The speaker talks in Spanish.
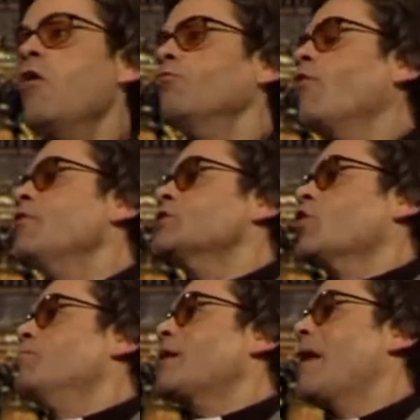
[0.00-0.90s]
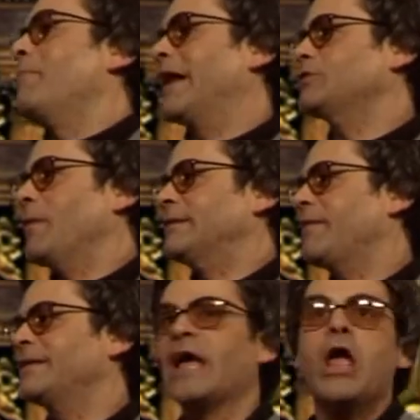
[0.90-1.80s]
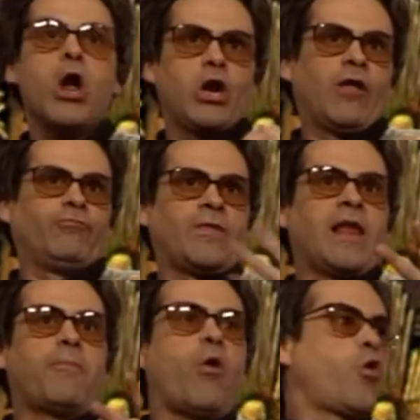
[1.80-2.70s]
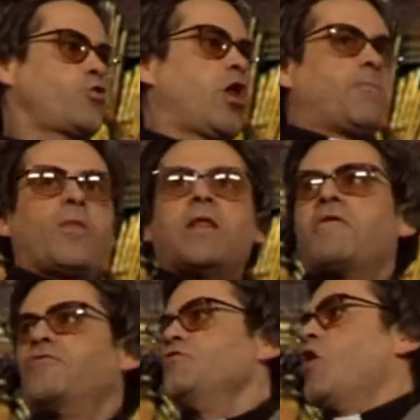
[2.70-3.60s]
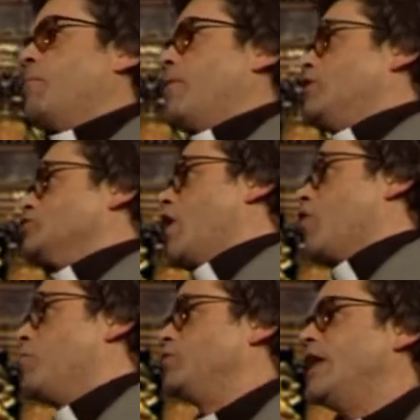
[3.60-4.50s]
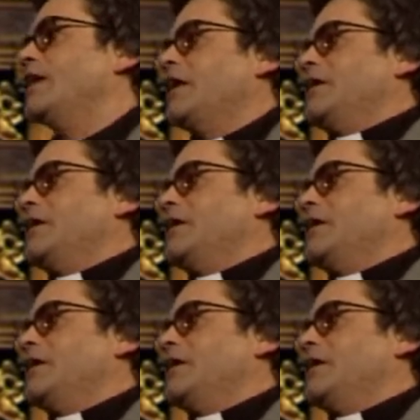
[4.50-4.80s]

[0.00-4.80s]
¿Dónde se compra el aparato de TDT? Y la antena la pongo yo, la pone el vecino, la pone los de la comunidad.